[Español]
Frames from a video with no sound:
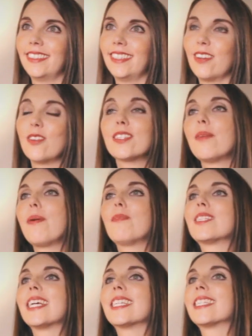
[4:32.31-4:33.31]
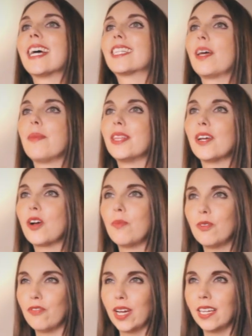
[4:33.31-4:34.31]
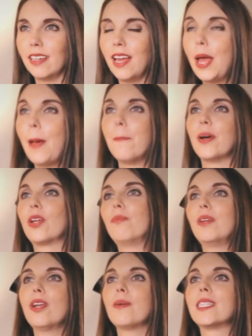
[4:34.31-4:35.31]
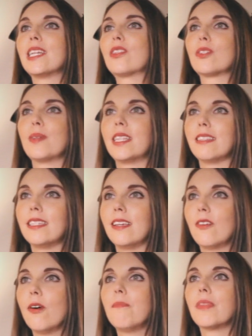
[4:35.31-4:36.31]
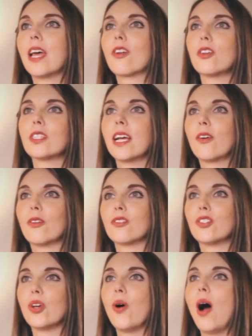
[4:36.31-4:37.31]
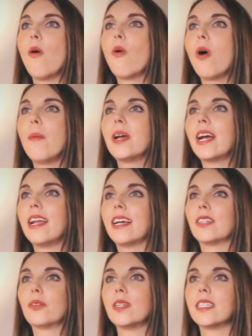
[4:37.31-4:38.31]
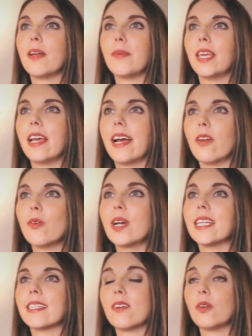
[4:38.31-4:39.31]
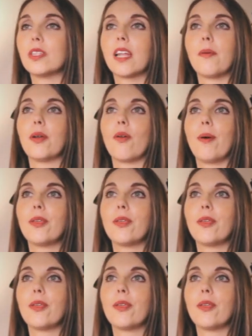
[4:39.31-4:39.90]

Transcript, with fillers: No sabemos exactamente cómo fue, pero en 1925 Rosa conoció a un joven caricaturista mexicano que se encontraba en Nueva